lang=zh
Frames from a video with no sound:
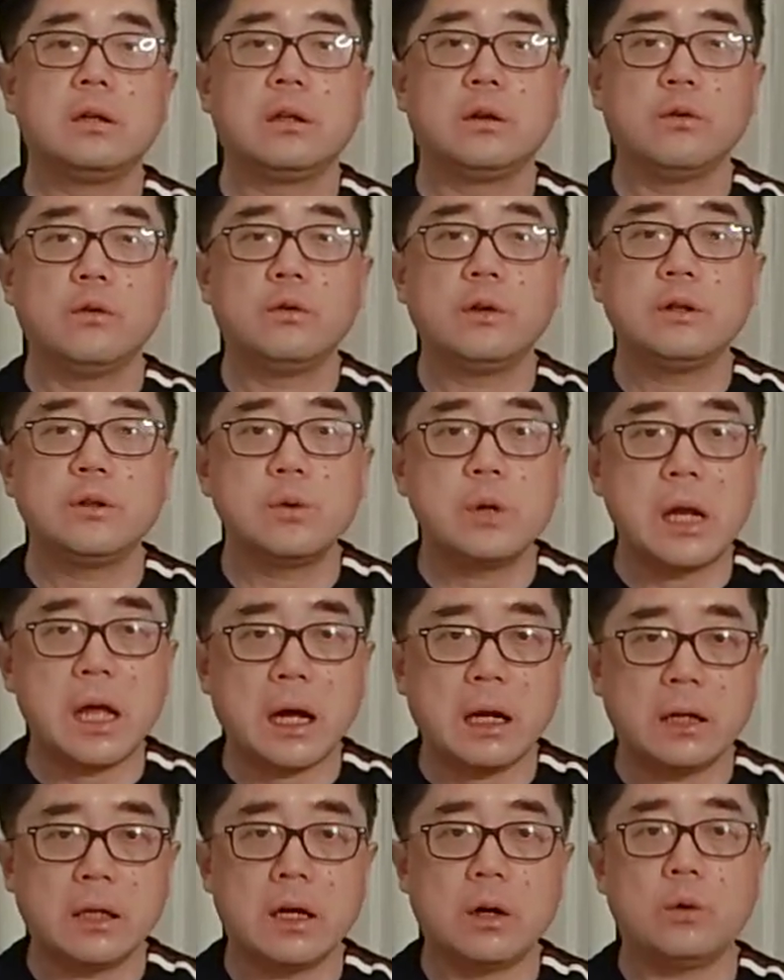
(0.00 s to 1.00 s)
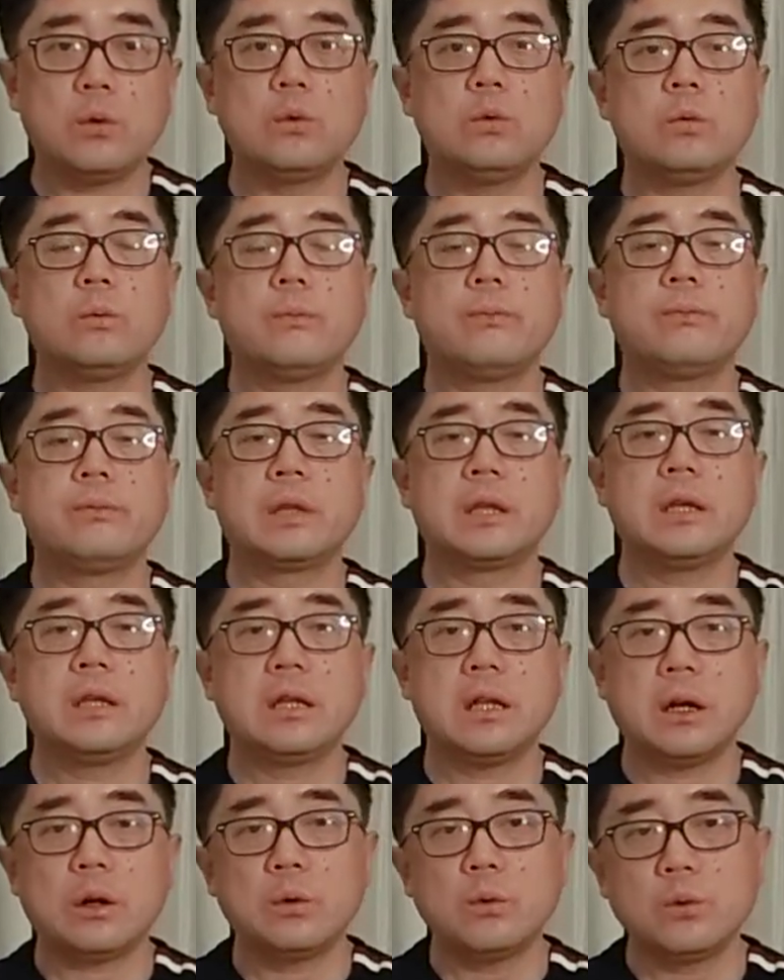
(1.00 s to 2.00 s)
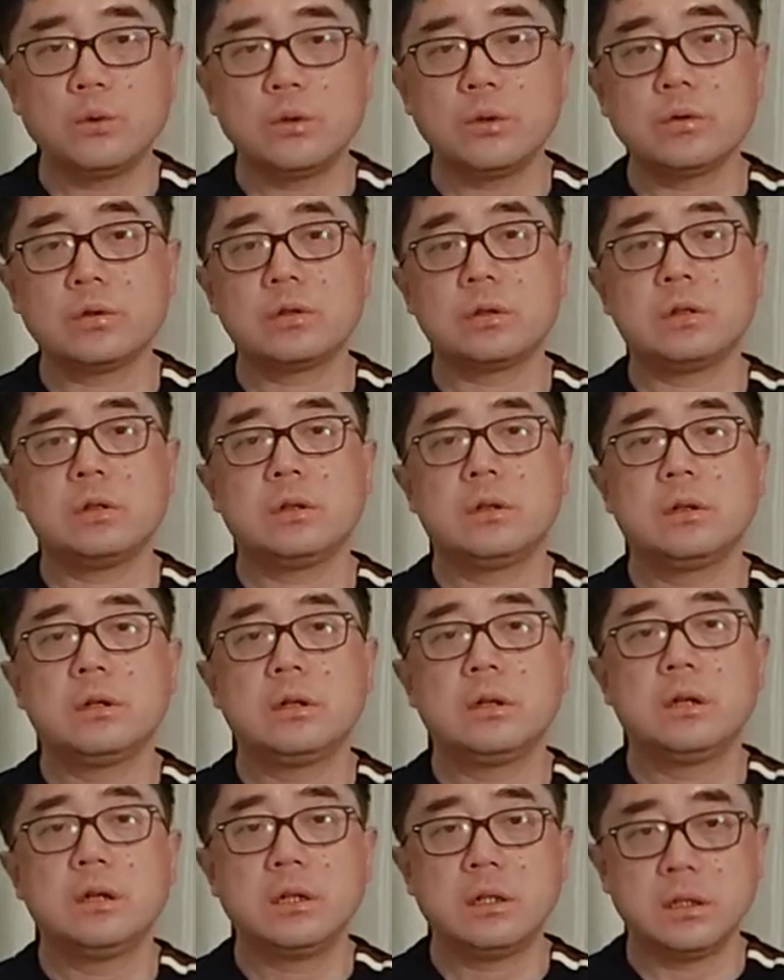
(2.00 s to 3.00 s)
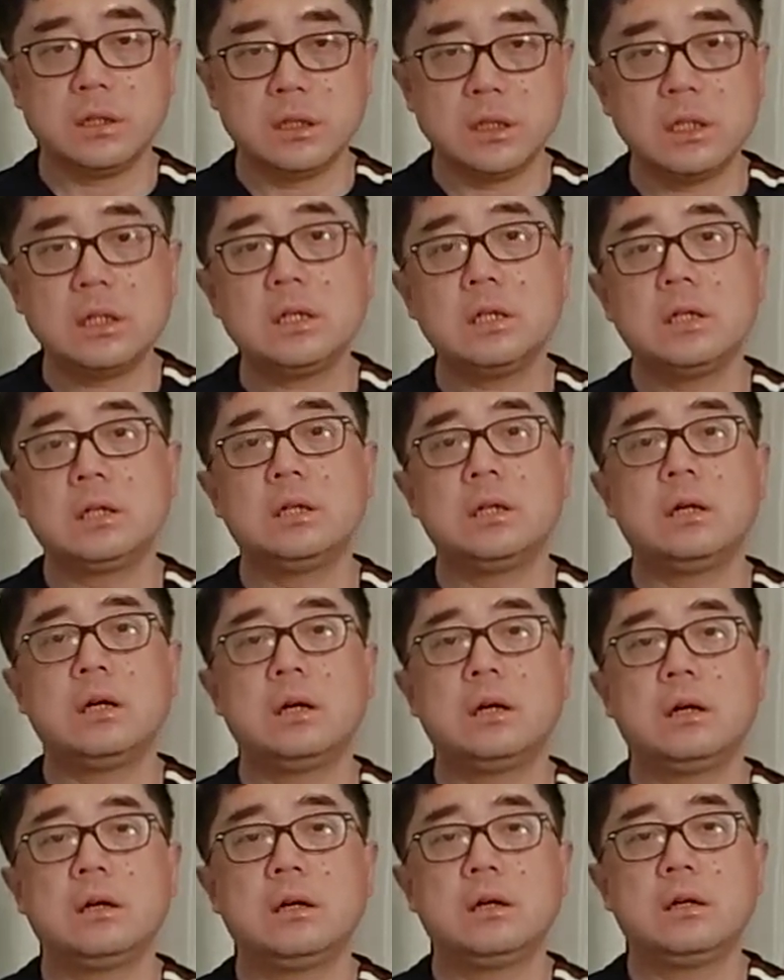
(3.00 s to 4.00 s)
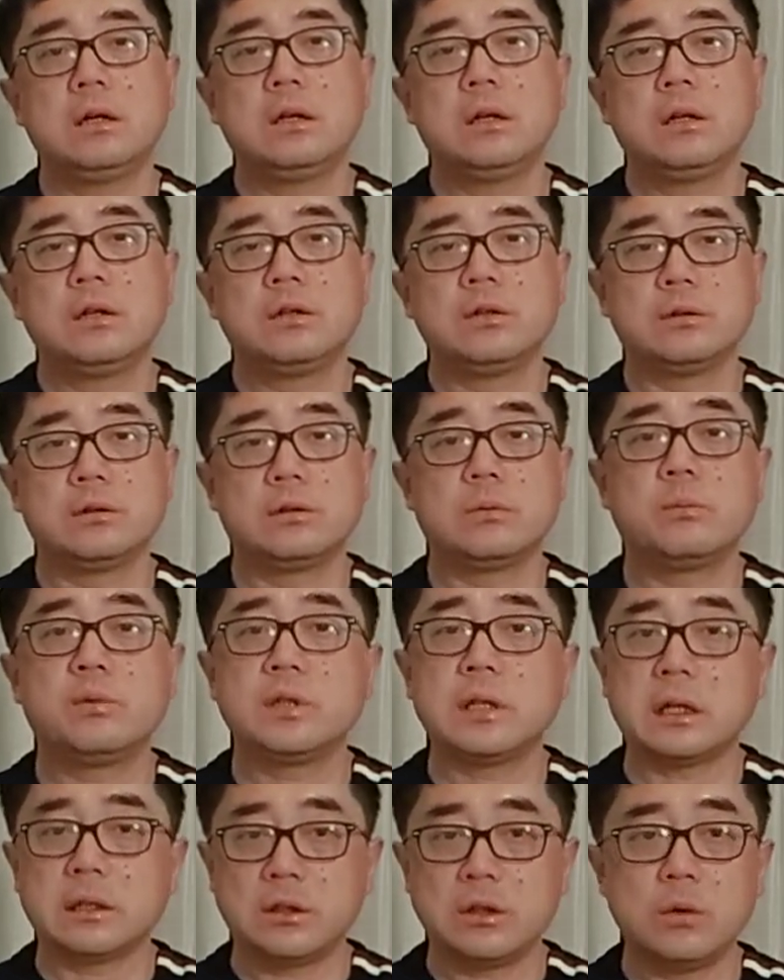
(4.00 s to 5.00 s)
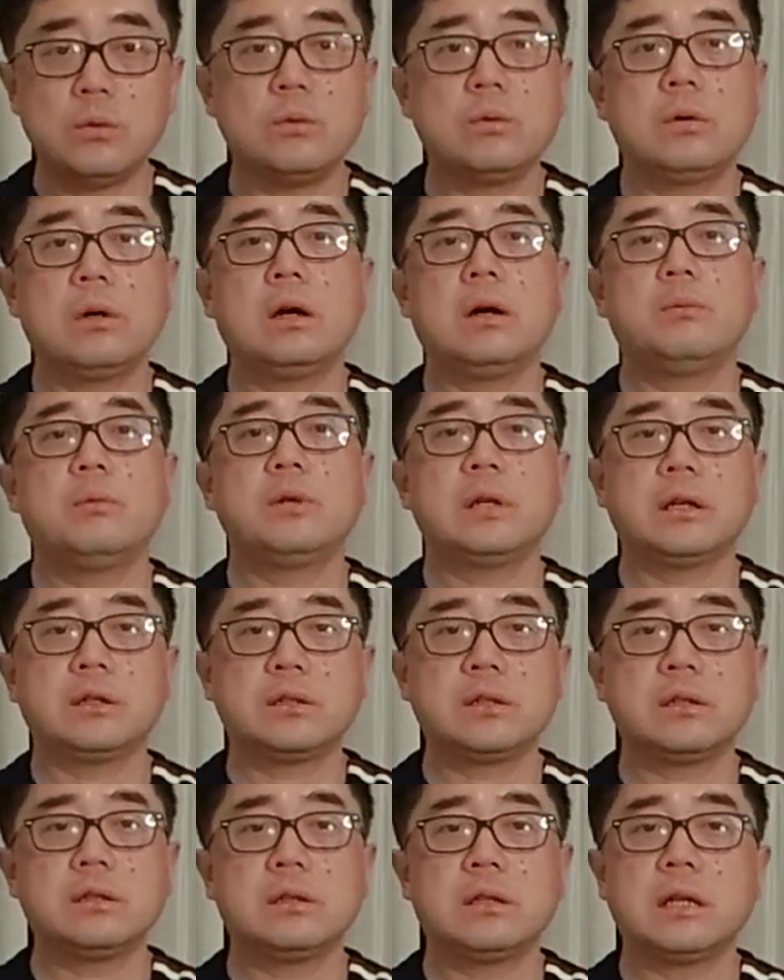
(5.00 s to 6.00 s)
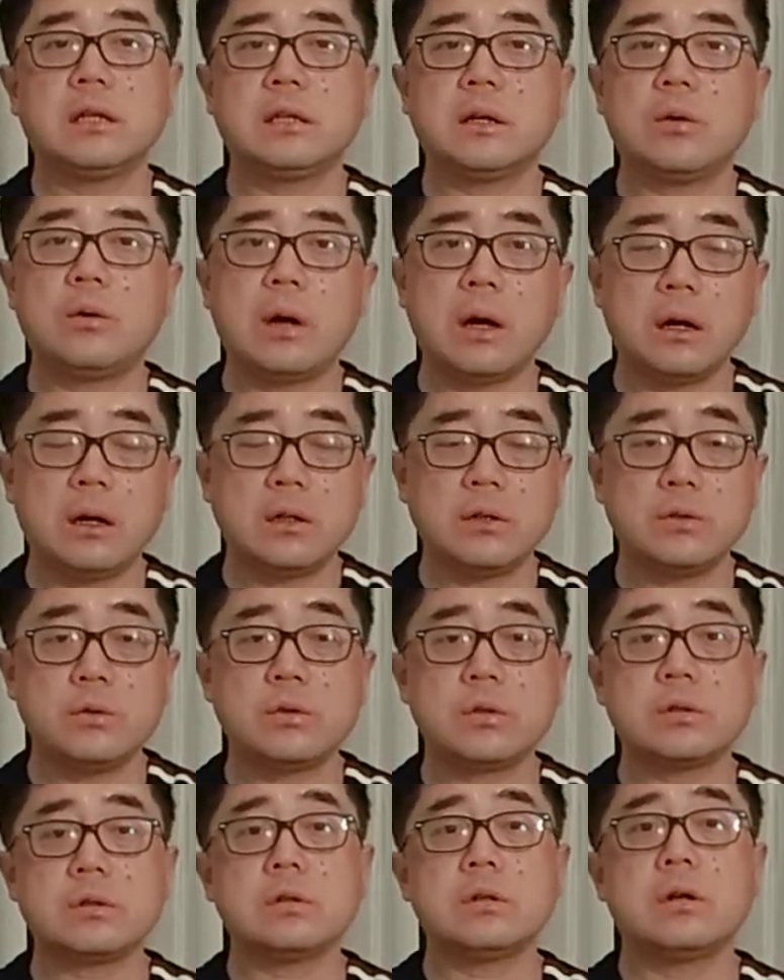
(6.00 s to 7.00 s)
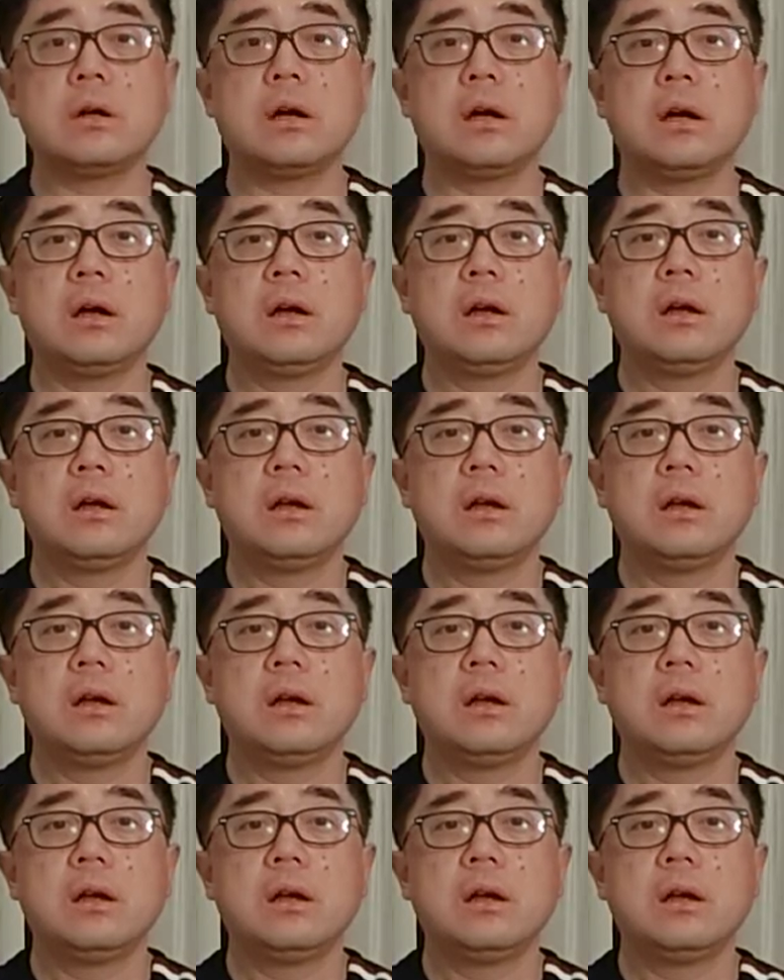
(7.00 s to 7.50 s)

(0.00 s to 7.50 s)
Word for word: 你无非就两条路，一条路就是和啊，就是不想斗啊，不想争，大家缓和局势啊，